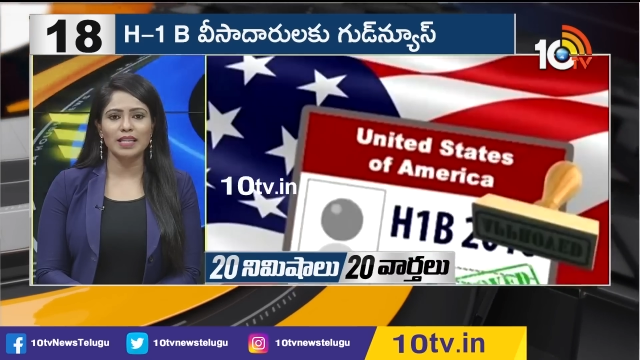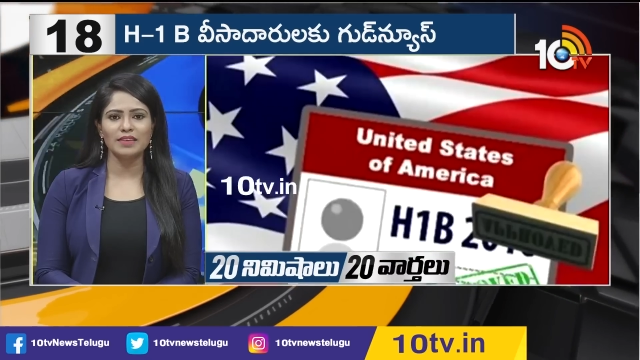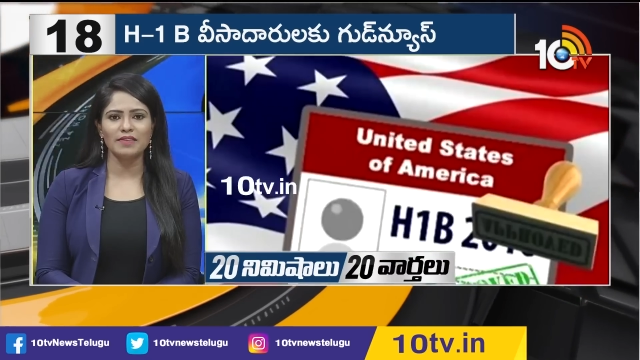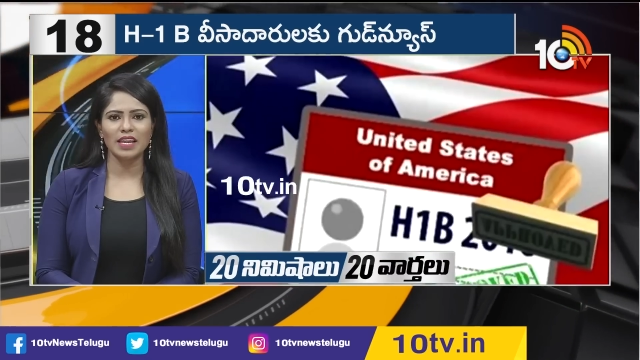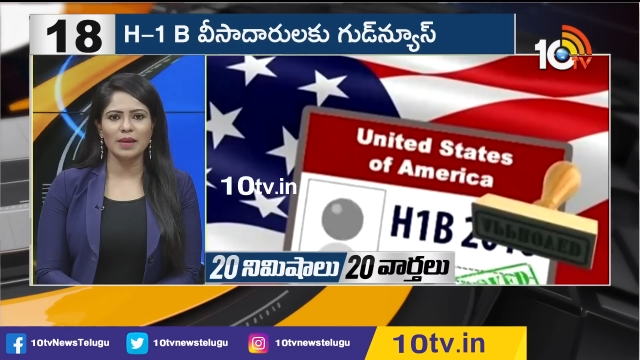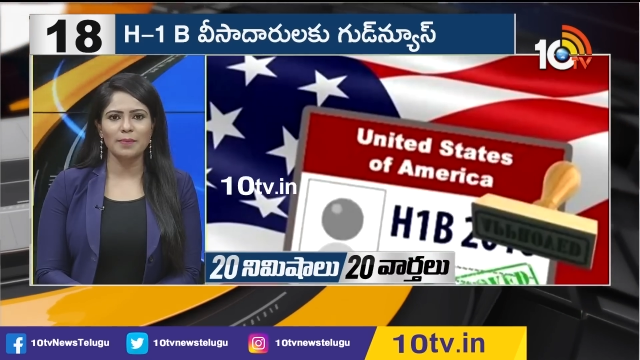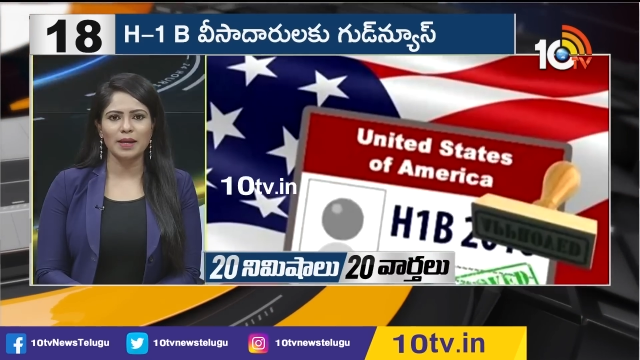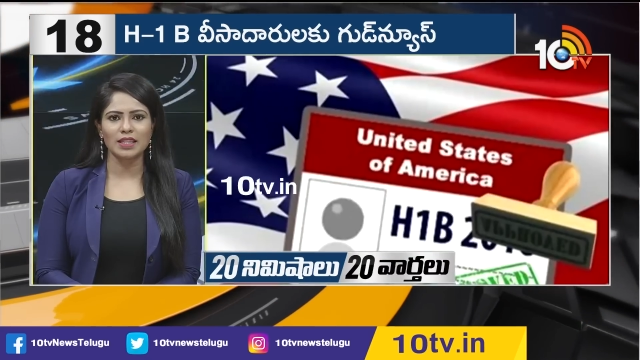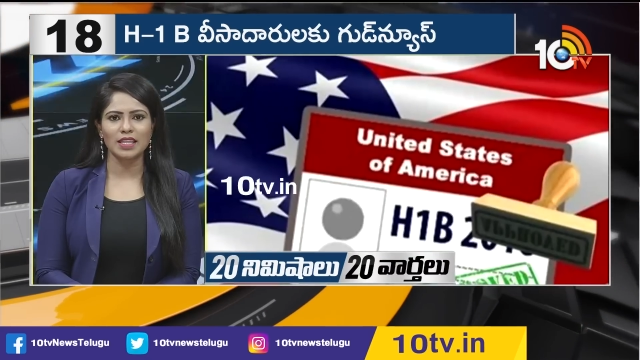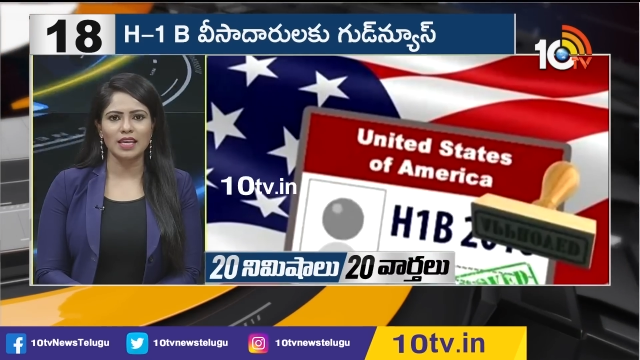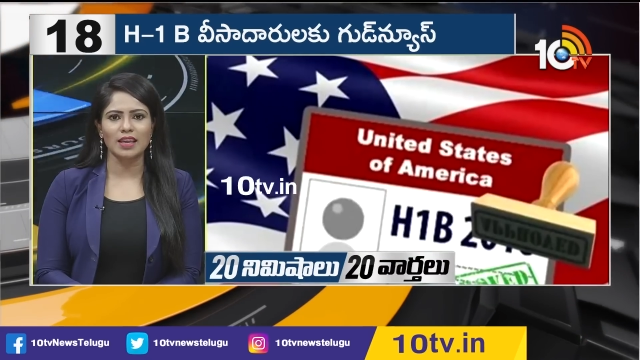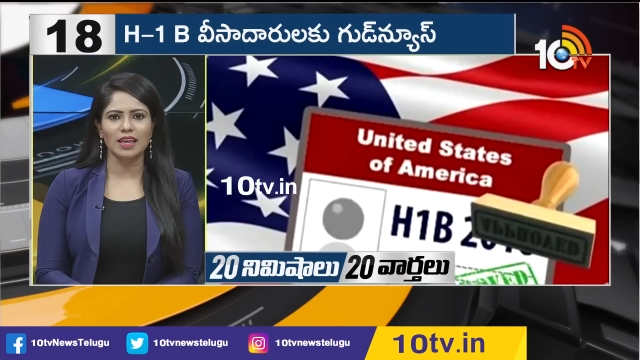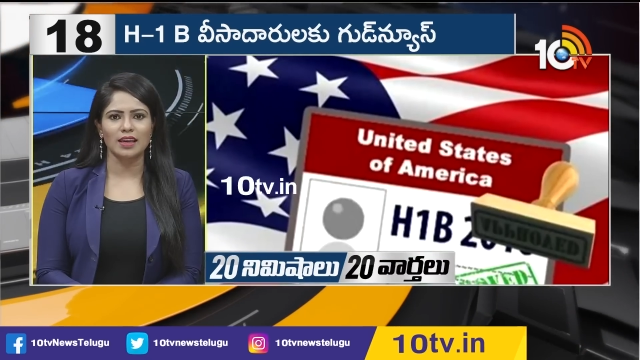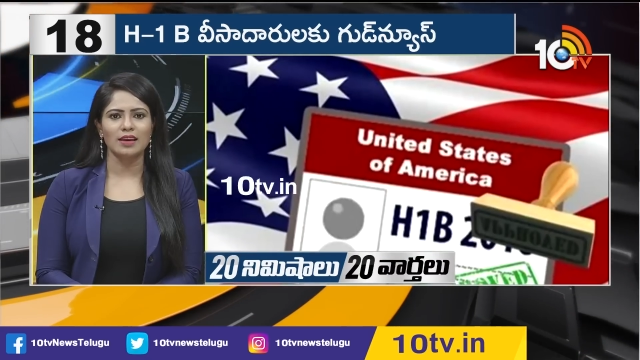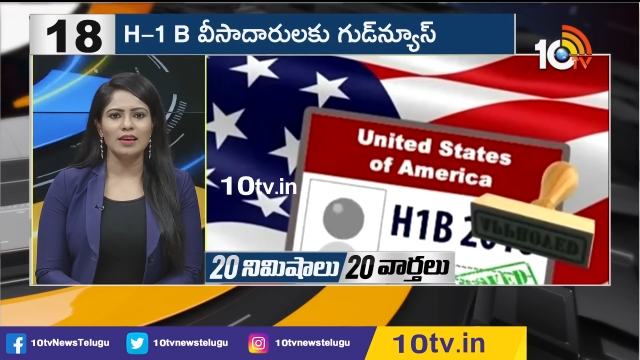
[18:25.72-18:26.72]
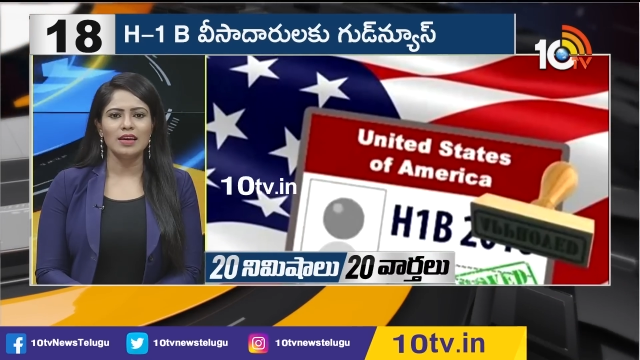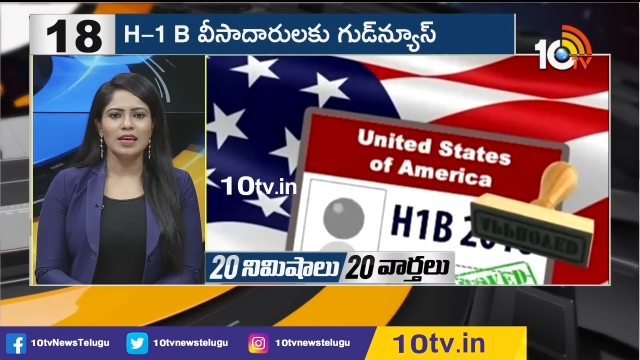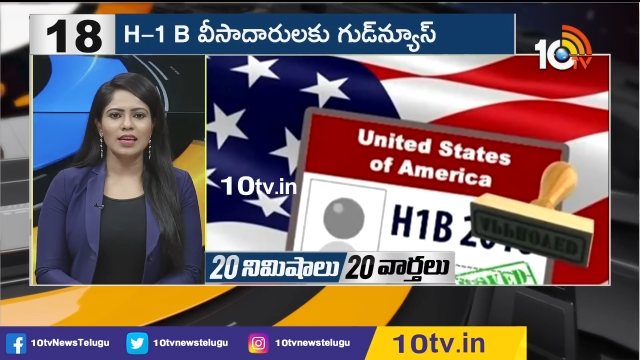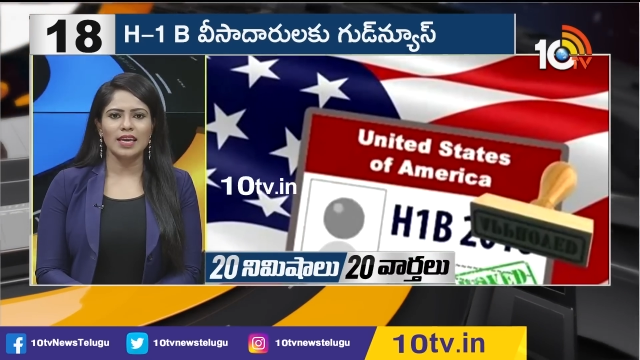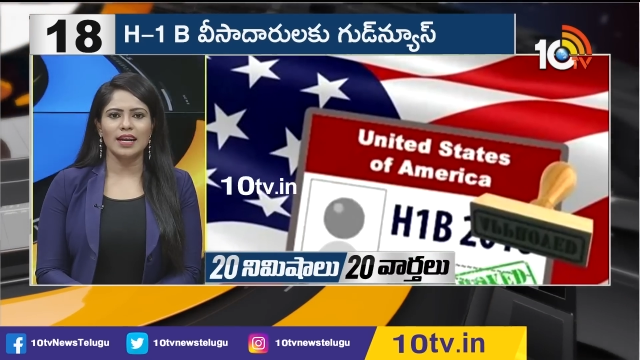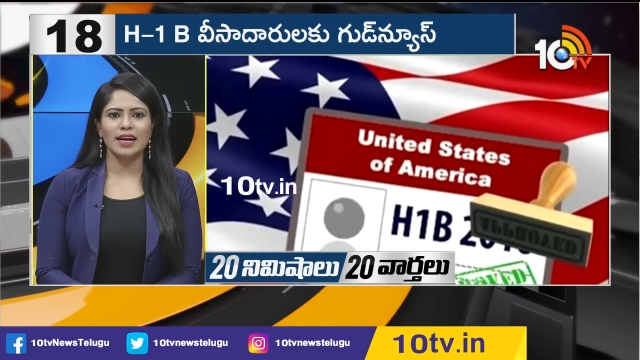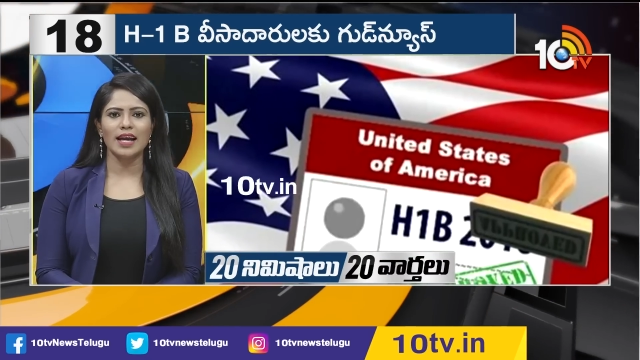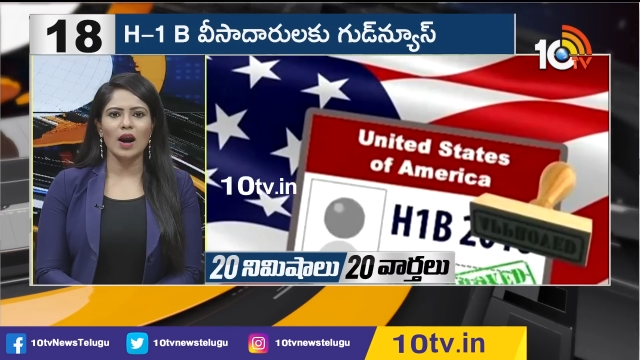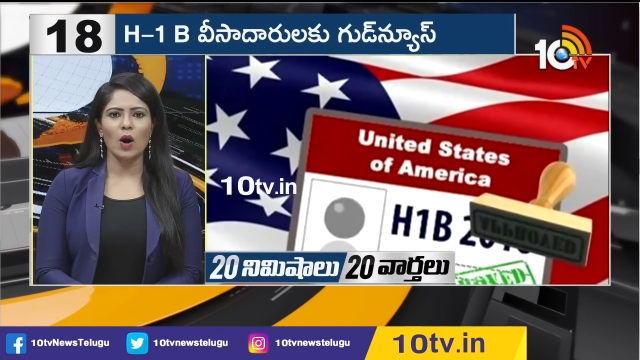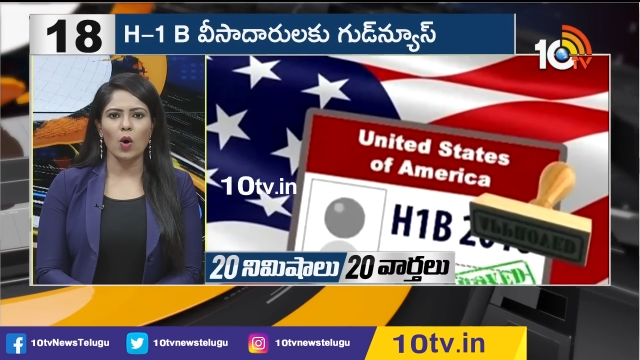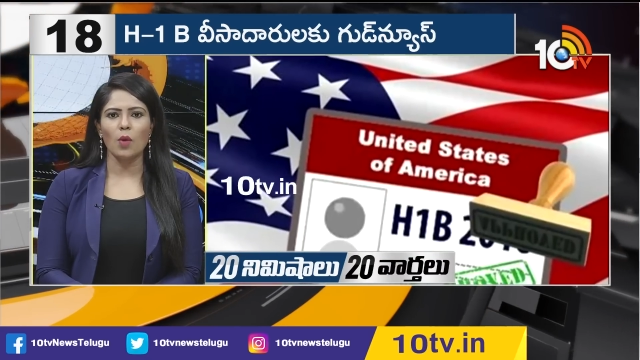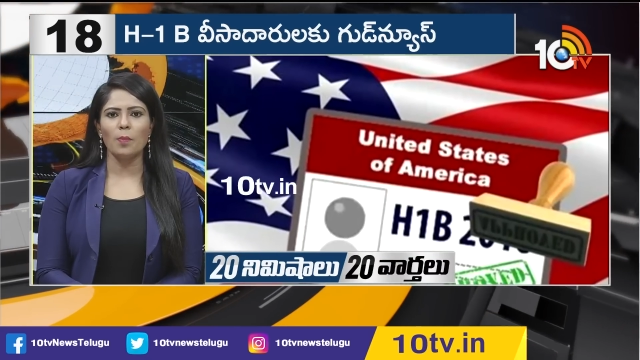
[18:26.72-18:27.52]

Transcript: పదివేల మందికి కెనడా